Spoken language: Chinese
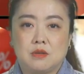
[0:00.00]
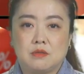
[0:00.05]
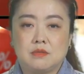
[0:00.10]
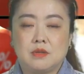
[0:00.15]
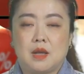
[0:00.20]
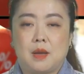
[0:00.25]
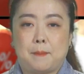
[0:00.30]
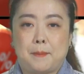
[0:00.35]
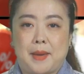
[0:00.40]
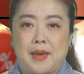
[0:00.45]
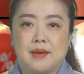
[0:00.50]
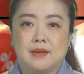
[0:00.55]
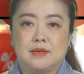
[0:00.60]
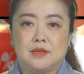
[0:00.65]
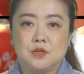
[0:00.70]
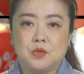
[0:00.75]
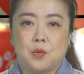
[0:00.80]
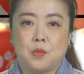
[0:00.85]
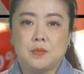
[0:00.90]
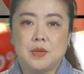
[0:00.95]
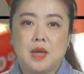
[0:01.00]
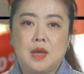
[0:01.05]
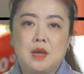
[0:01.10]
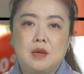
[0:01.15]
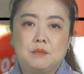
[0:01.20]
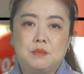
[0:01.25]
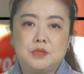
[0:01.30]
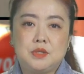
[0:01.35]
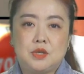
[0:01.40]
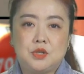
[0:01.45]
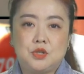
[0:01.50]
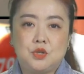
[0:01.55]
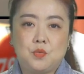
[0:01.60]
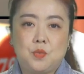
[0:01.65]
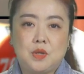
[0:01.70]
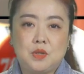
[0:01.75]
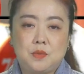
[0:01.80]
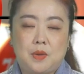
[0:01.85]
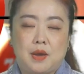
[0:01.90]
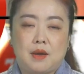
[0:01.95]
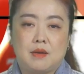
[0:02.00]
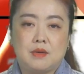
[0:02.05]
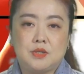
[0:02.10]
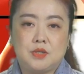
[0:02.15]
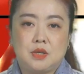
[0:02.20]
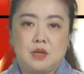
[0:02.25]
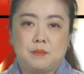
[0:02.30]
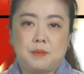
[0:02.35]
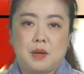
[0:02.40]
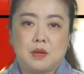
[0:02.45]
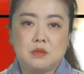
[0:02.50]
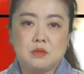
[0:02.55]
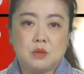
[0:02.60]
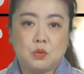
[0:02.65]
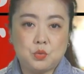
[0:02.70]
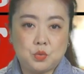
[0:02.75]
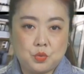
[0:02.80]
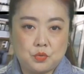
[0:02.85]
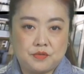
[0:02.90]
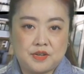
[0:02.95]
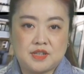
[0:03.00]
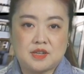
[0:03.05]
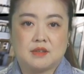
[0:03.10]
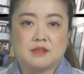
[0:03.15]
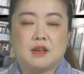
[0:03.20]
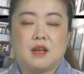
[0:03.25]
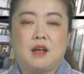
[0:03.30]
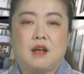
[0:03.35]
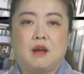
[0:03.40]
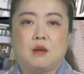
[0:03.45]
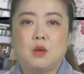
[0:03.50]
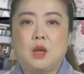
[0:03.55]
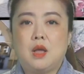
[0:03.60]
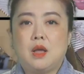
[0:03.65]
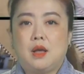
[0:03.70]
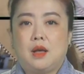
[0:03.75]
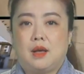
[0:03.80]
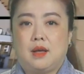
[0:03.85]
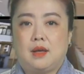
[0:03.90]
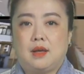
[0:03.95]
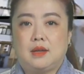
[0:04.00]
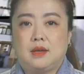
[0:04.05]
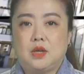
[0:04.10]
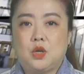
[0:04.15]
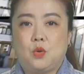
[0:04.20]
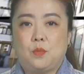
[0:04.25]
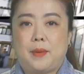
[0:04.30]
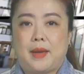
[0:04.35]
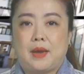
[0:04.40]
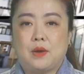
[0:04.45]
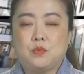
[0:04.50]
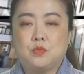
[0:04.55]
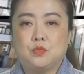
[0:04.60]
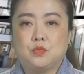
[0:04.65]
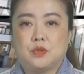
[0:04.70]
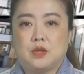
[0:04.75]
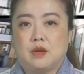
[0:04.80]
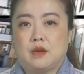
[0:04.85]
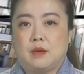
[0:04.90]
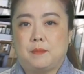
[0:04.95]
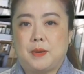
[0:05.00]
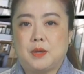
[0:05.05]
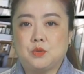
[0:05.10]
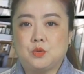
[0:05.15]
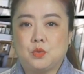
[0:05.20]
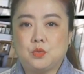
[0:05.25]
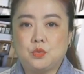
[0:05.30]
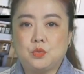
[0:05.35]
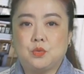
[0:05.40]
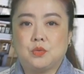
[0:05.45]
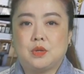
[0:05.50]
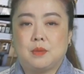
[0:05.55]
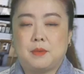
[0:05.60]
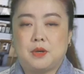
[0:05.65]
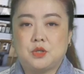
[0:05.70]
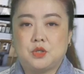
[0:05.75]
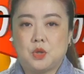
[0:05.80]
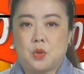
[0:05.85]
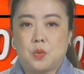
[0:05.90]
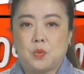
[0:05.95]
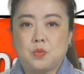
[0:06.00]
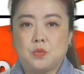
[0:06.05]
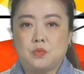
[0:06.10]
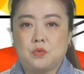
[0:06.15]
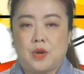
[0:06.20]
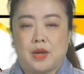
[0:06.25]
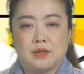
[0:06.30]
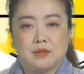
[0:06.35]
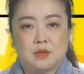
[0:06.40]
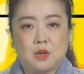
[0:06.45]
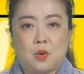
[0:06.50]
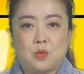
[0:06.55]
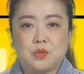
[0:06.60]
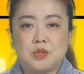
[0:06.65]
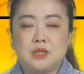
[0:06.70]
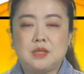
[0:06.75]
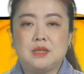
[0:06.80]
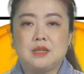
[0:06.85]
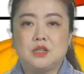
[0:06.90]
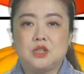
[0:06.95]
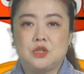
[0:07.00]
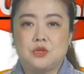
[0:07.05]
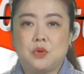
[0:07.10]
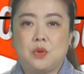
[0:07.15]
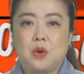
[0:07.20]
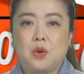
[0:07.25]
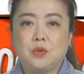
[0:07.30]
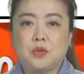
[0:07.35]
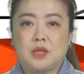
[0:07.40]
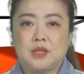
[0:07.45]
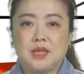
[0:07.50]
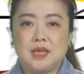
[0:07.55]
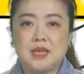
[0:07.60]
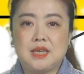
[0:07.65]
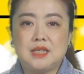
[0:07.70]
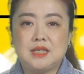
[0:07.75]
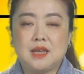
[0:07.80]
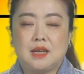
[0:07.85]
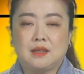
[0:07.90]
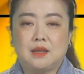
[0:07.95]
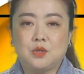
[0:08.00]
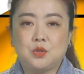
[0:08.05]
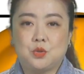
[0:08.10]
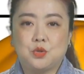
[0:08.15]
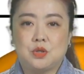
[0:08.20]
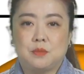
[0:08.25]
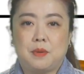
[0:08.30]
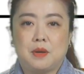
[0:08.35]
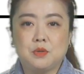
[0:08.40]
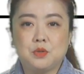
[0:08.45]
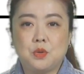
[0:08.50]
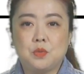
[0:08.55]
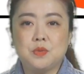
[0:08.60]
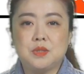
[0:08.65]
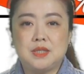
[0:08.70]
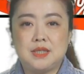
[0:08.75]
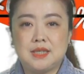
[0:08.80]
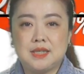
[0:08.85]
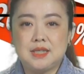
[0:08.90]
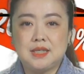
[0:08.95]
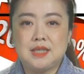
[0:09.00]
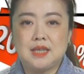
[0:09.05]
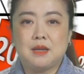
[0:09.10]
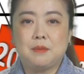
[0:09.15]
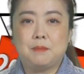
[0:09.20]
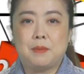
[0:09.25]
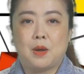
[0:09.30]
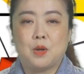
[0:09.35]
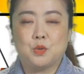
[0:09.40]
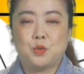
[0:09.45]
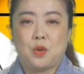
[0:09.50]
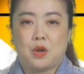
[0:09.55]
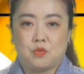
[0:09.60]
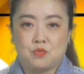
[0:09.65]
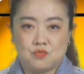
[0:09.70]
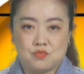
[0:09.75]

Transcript: 的白鹅绒，不仅是温暖，而且蓬松度非常的好啊，六百五的蓬松度，那么柔软透气。使用后的第一印象呢就是蓬松、轻盈、保暖、无